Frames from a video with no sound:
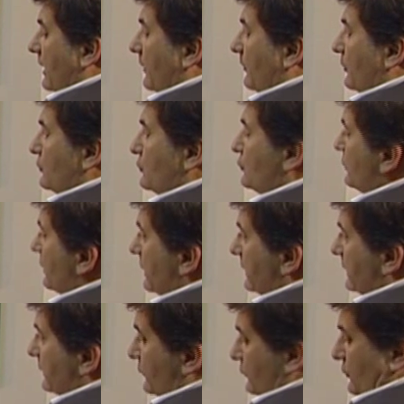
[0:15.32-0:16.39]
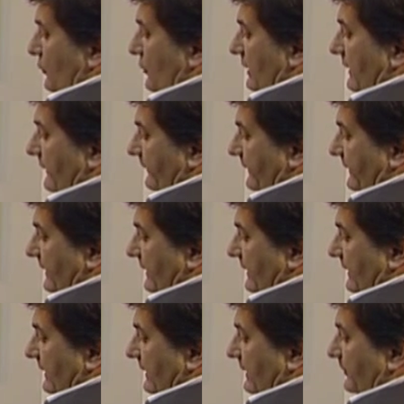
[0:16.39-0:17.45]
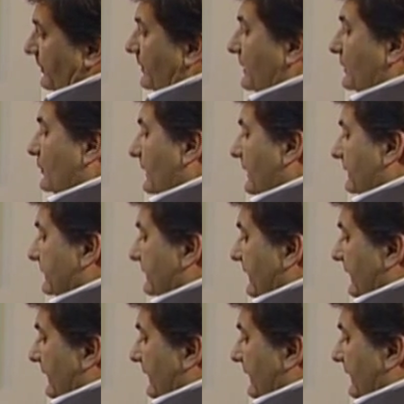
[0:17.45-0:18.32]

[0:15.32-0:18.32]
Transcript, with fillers: Salve architetto Siola. La prima domanda